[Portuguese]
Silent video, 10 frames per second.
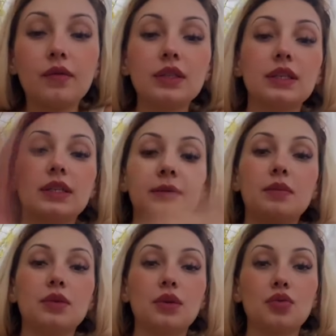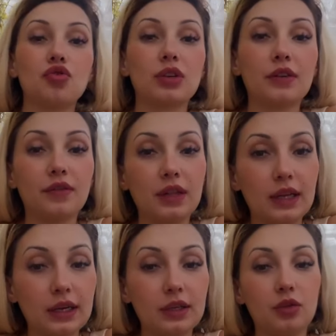Vocês lembram que eu tinha
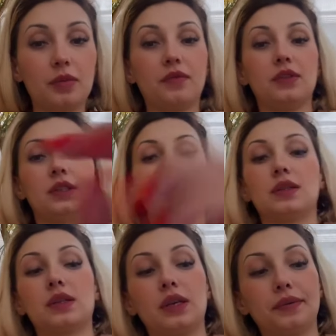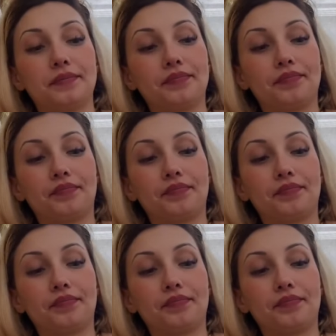falado para vocês que